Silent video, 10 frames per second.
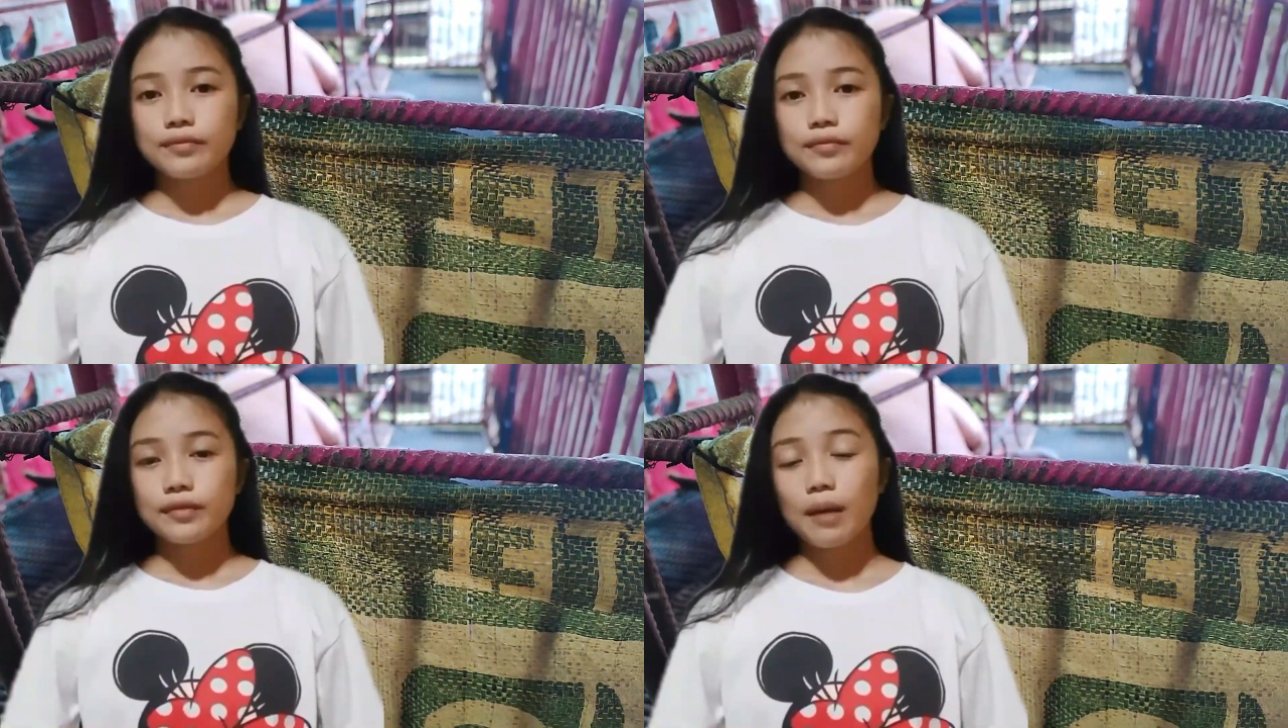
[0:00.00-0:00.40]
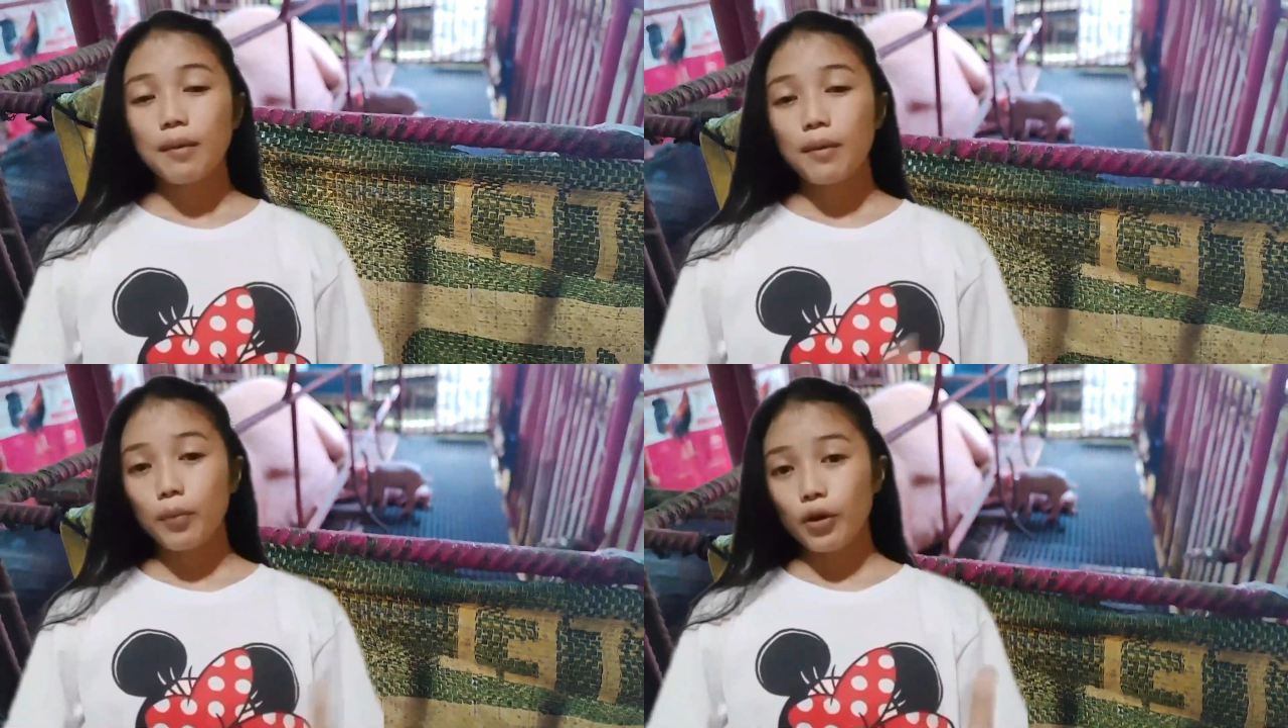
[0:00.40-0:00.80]
Tama
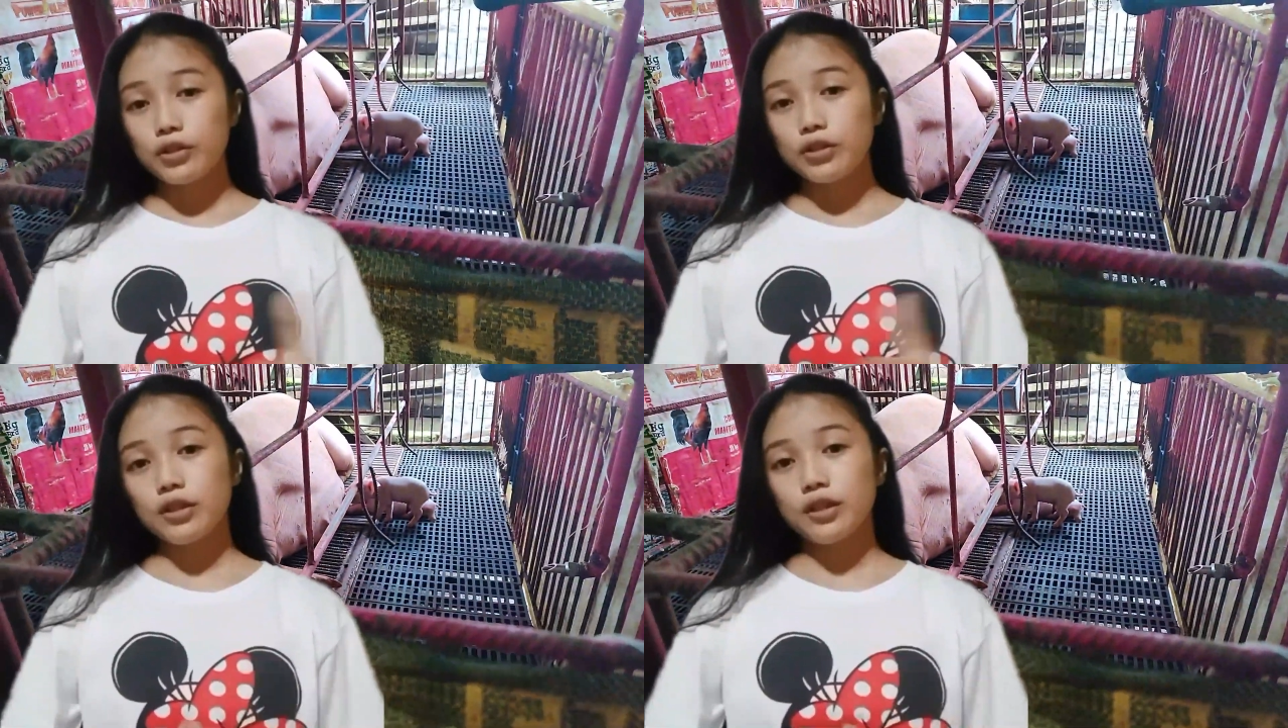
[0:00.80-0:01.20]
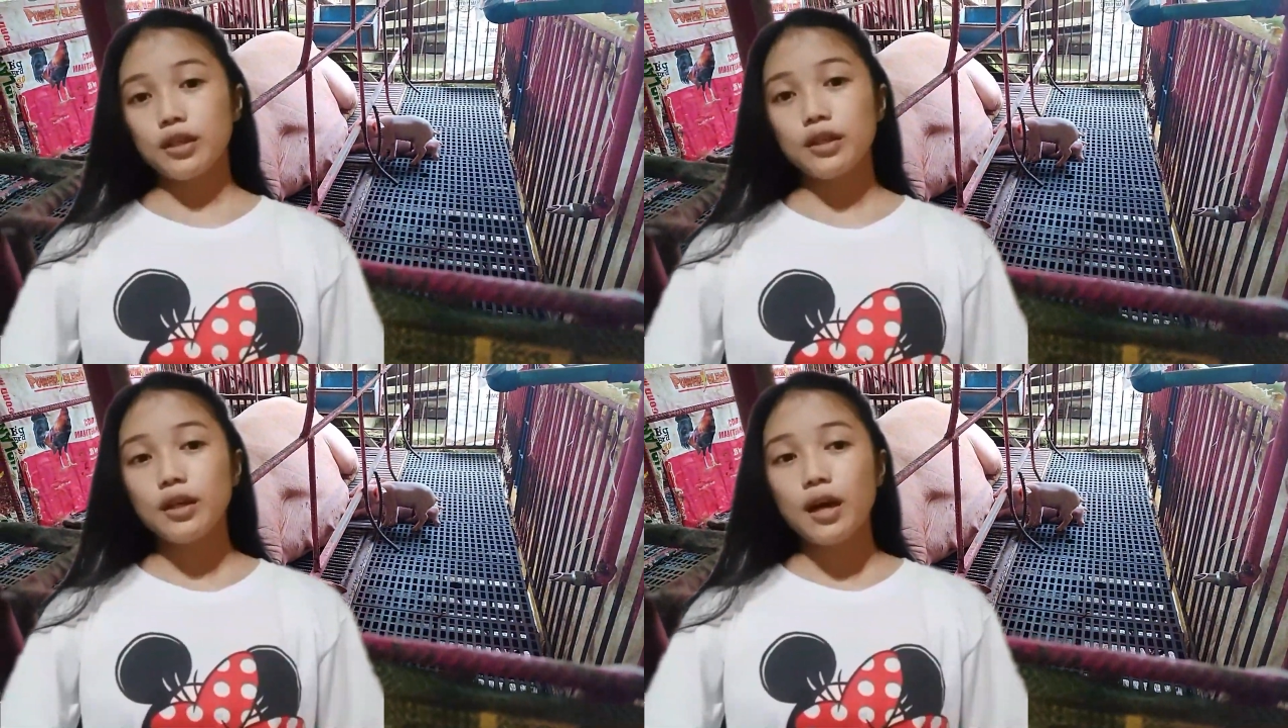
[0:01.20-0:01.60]
po engineer
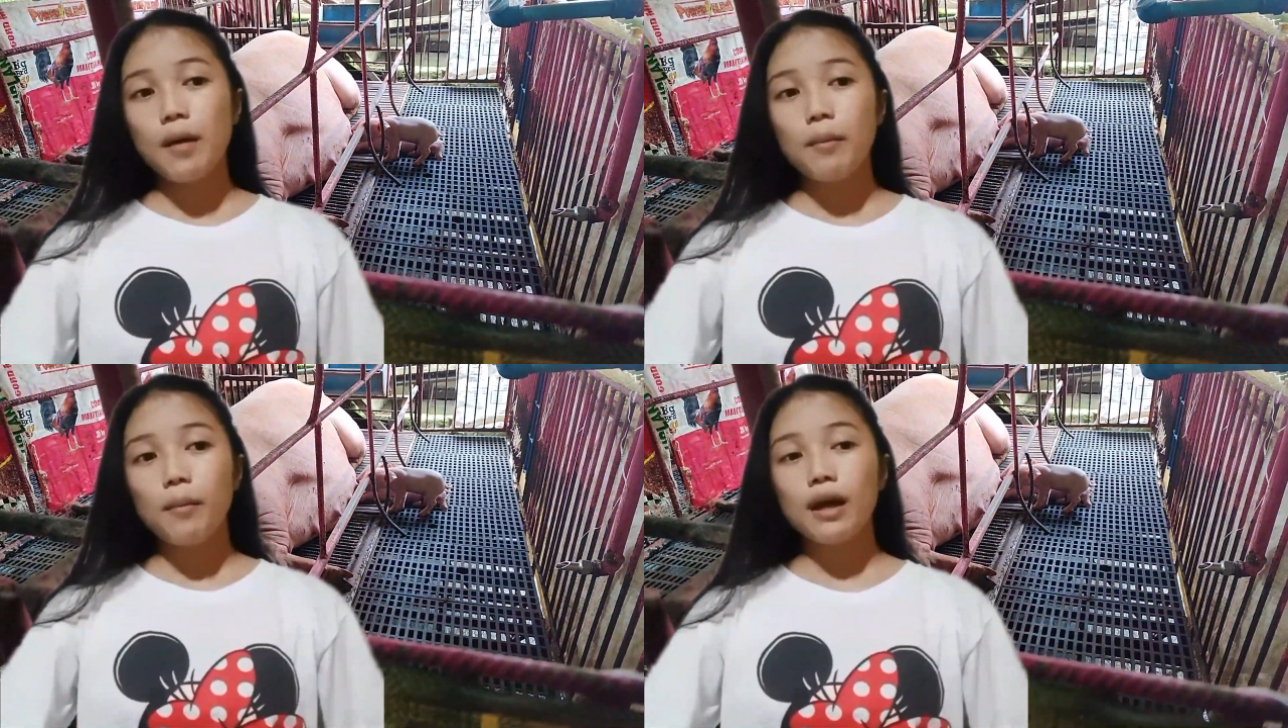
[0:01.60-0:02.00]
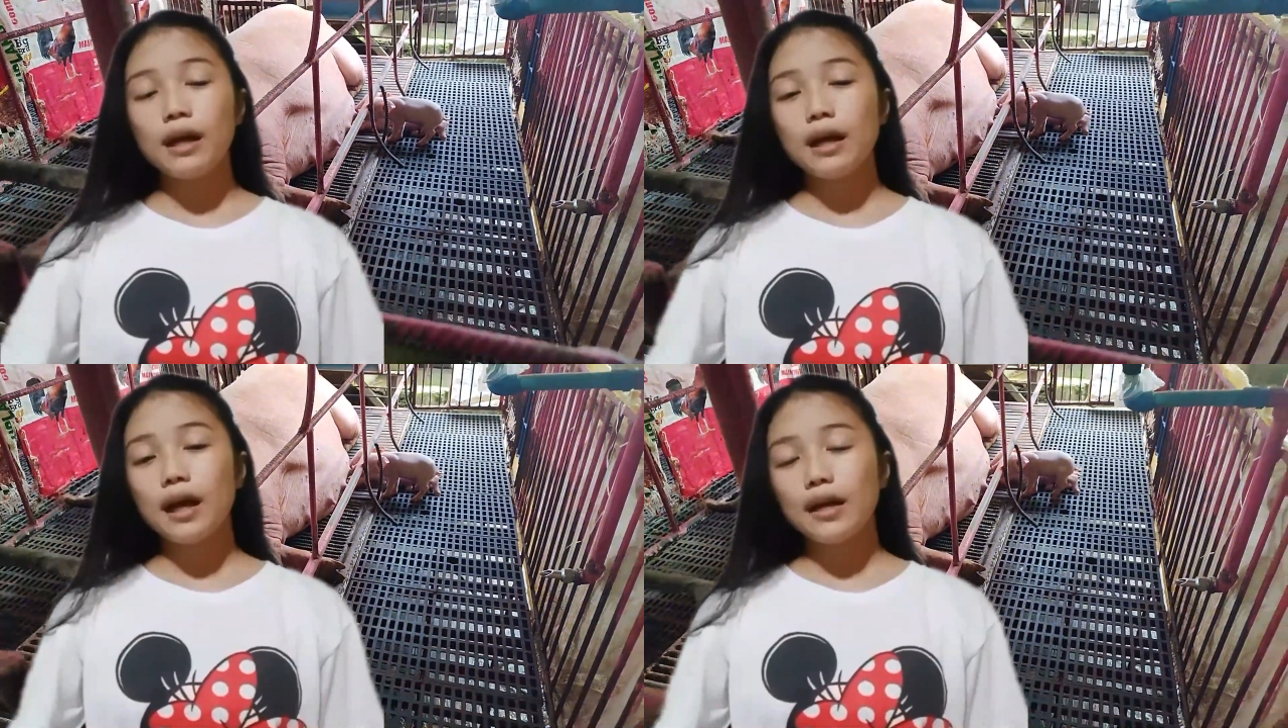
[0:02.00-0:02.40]

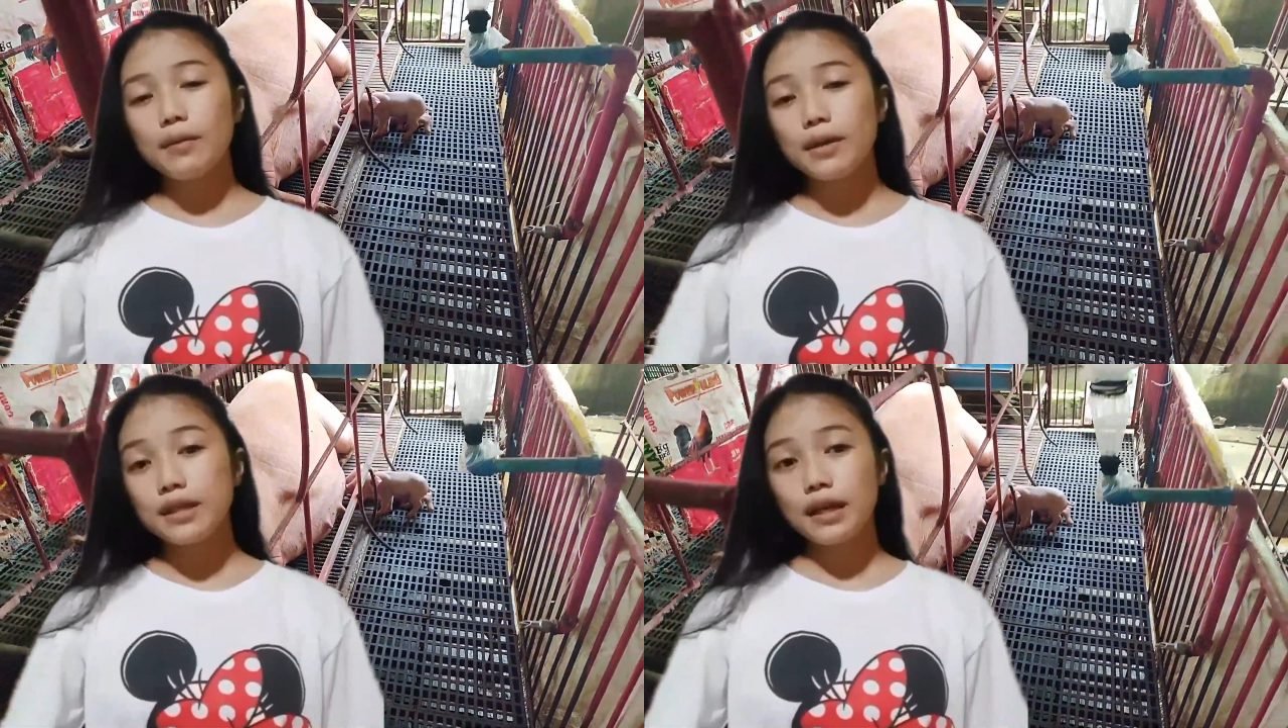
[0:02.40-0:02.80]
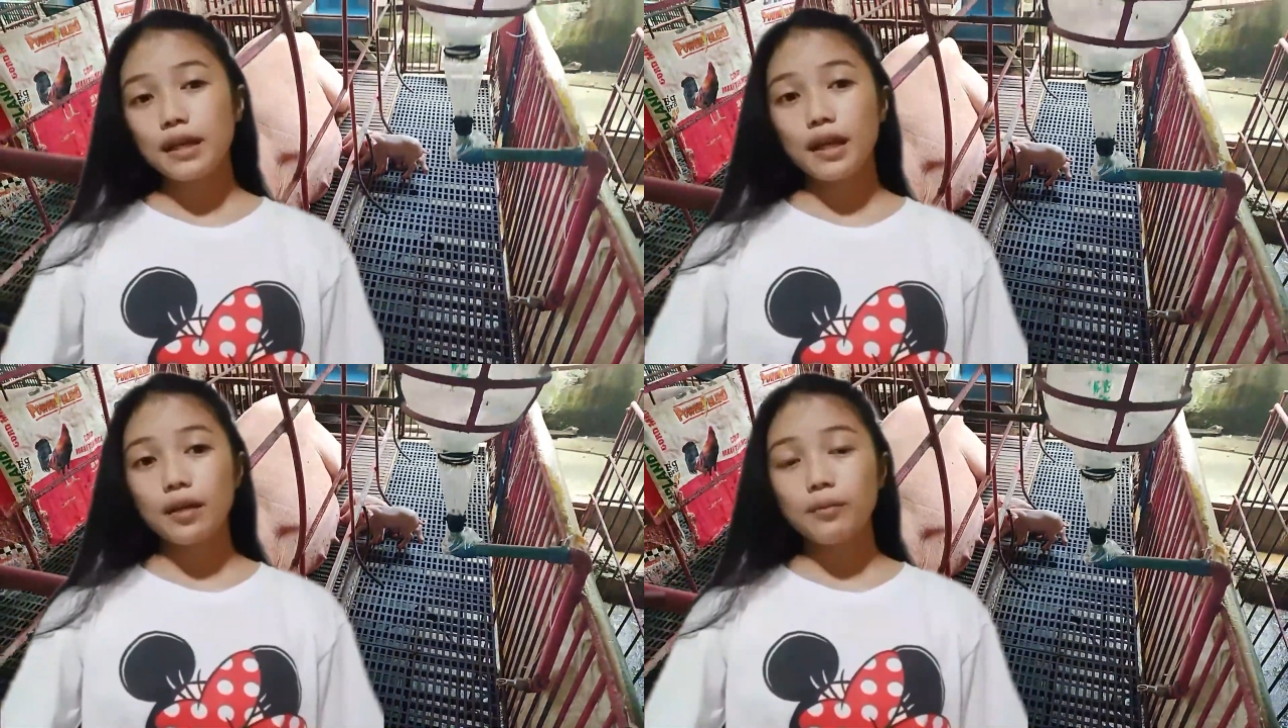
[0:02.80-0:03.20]
mahalaga na may
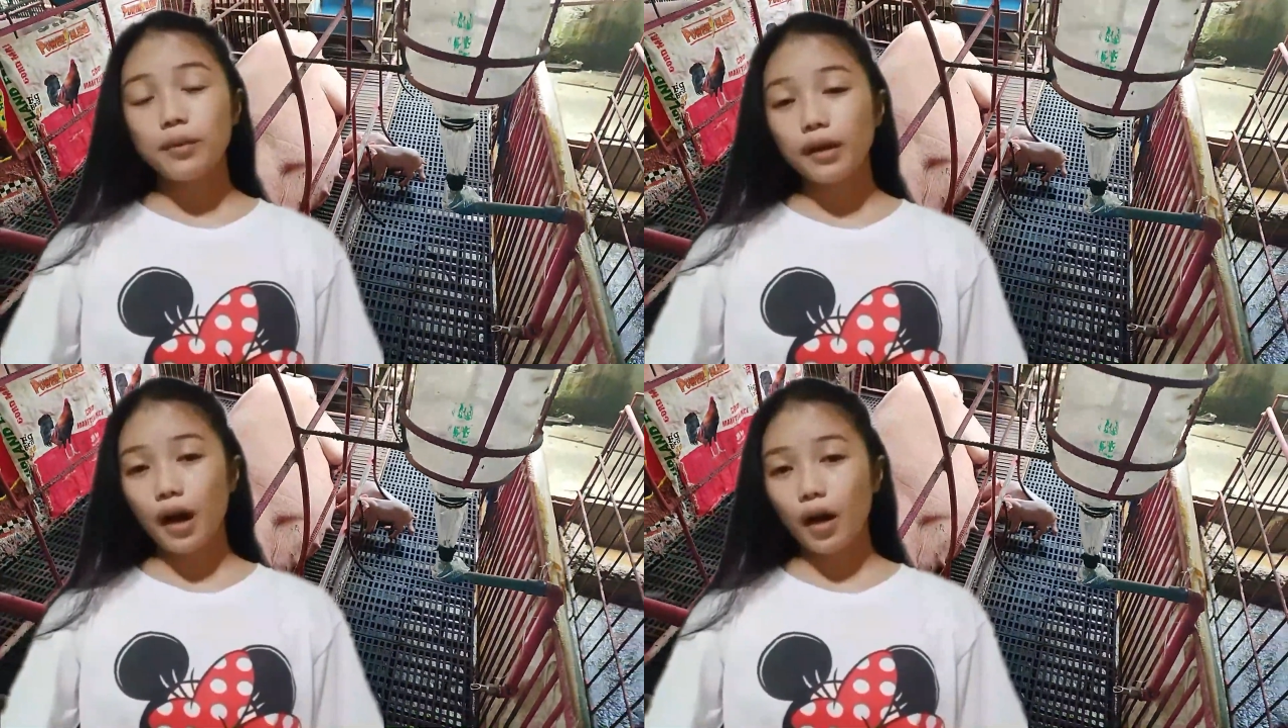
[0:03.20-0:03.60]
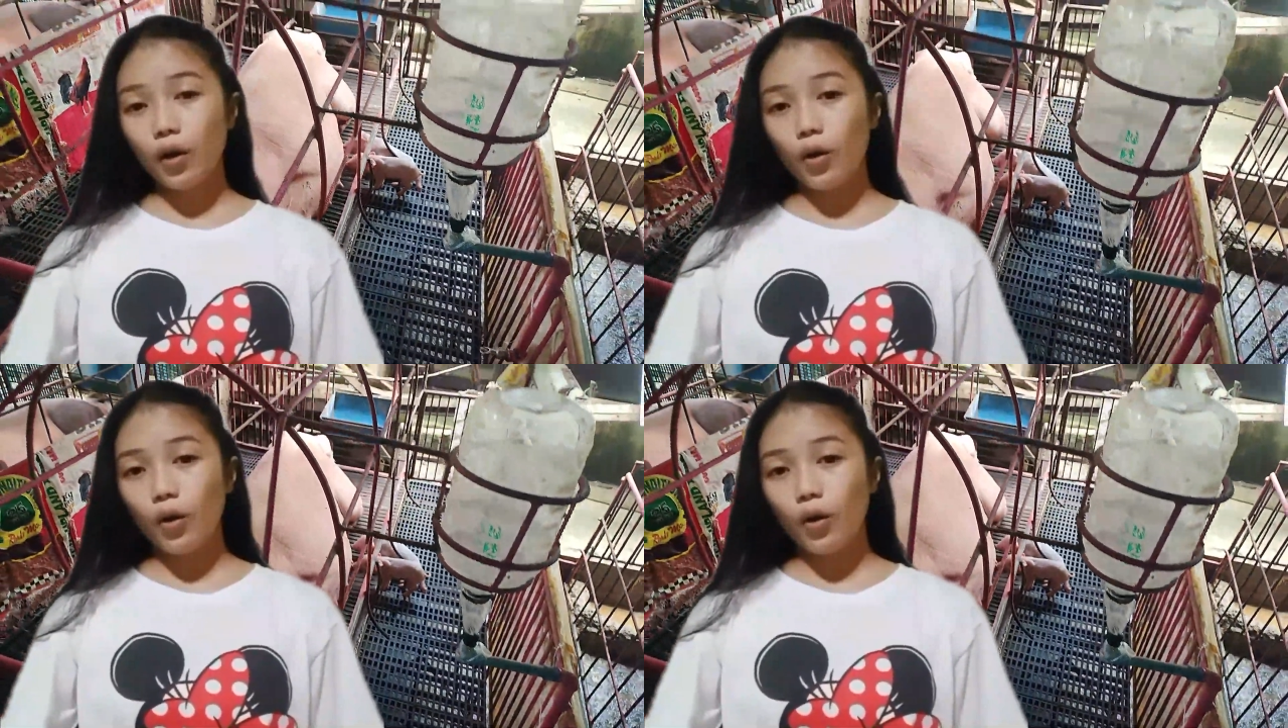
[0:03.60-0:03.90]
sariling barako